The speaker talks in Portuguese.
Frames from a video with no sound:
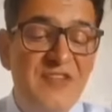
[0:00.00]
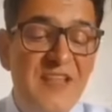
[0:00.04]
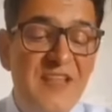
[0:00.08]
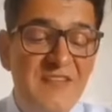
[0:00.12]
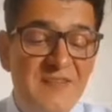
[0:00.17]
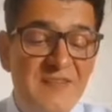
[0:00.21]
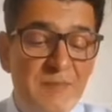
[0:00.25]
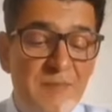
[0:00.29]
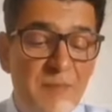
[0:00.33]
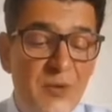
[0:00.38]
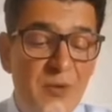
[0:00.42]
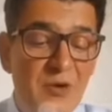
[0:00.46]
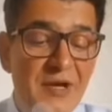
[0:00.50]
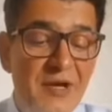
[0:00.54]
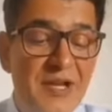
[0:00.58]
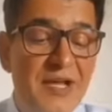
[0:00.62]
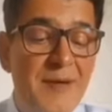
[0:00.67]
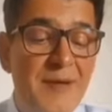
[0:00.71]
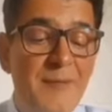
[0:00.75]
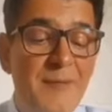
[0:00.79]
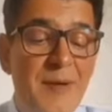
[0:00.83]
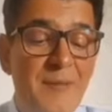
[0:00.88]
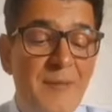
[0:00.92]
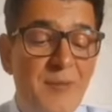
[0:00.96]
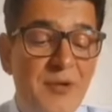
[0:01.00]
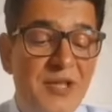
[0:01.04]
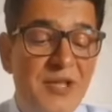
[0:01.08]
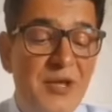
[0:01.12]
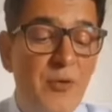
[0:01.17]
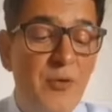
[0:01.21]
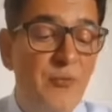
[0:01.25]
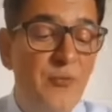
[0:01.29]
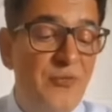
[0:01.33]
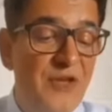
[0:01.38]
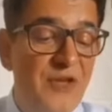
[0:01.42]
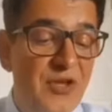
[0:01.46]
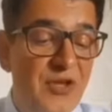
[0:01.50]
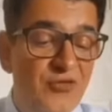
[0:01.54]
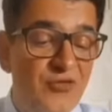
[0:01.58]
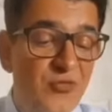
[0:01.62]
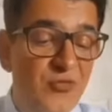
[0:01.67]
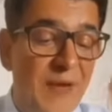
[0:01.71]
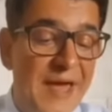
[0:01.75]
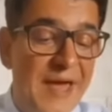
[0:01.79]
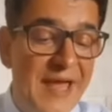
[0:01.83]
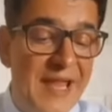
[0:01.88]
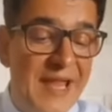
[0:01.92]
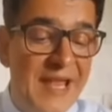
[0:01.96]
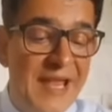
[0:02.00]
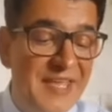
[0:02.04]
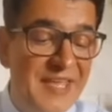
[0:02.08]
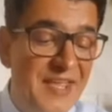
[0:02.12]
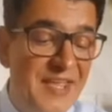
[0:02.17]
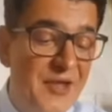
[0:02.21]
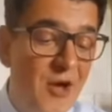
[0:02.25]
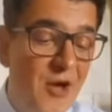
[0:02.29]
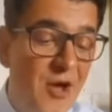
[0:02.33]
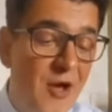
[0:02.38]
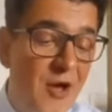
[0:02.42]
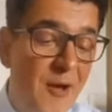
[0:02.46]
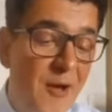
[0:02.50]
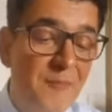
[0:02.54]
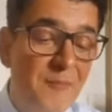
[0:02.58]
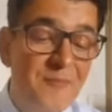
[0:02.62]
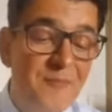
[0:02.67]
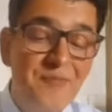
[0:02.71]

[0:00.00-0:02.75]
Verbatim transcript: desse programa, porque eu vejo ela aqui, ó,